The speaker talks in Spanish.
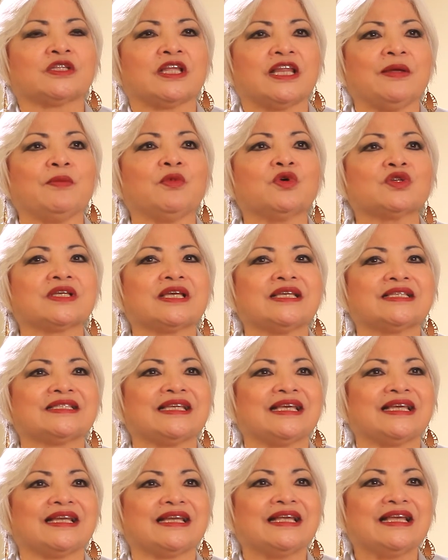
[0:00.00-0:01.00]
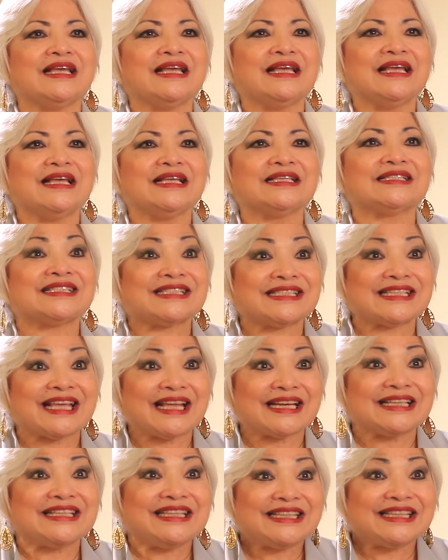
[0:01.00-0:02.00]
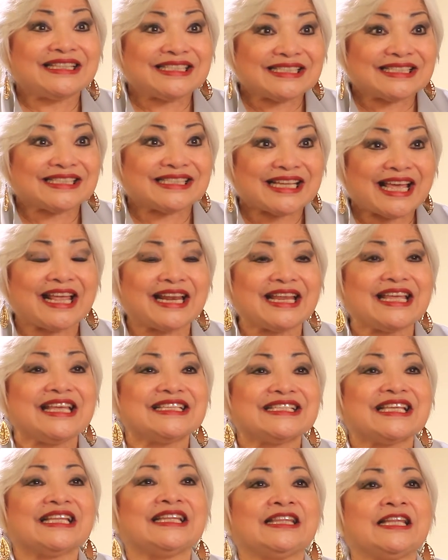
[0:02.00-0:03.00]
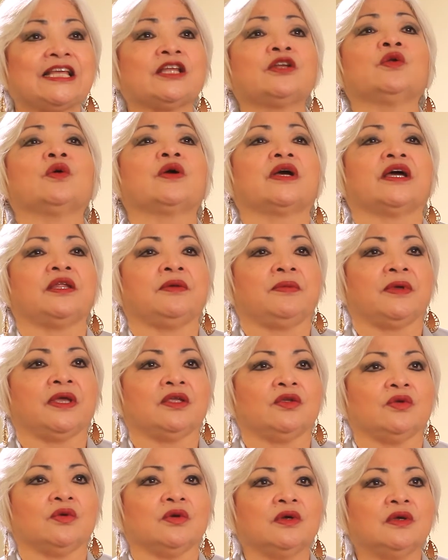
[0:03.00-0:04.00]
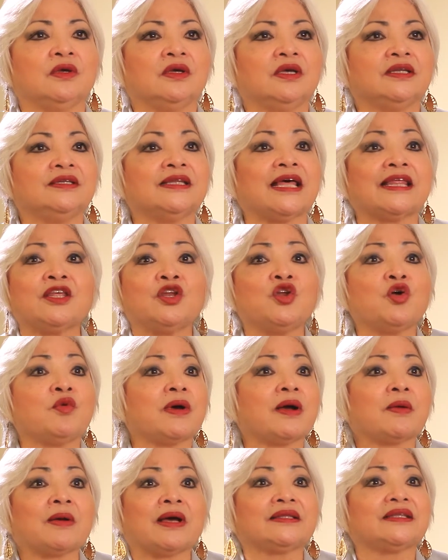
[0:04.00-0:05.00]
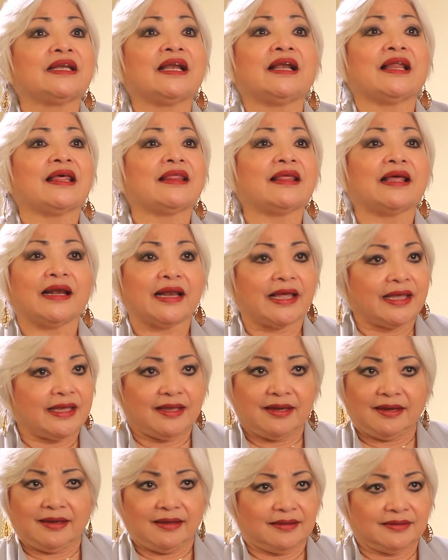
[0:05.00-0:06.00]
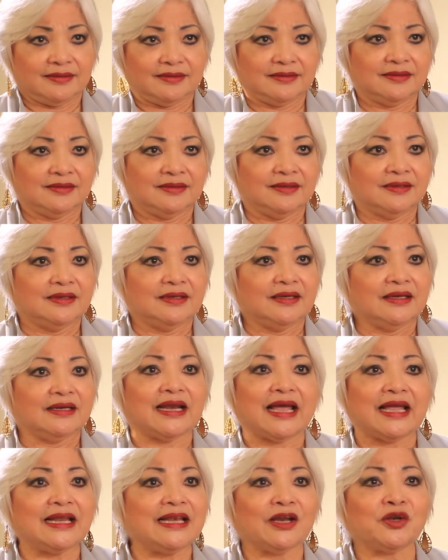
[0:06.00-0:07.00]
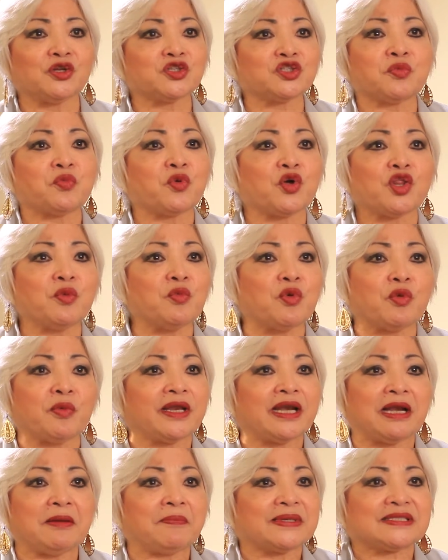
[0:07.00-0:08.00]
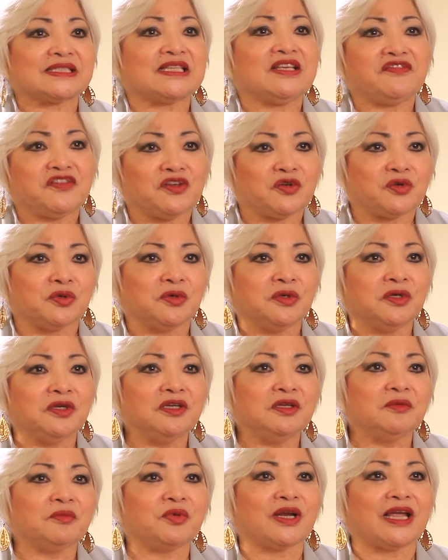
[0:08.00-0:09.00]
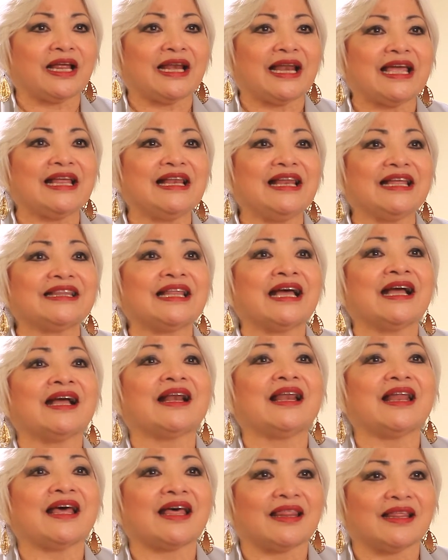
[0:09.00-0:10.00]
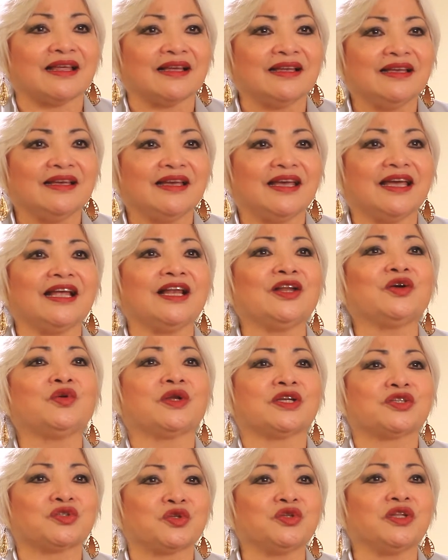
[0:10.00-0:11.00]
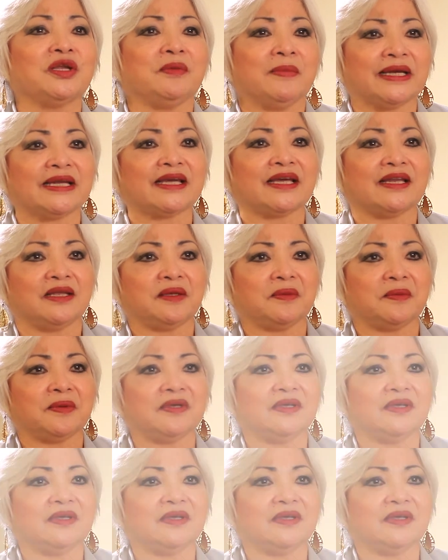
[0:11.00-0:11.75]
tenemos que ser, ser, ser y sentirnos caribeños. Nadie nos va a trasladar la isla. La isla no se puede mover al Pacífico, porque la isla está anclada en el corazón del Mar Caribe.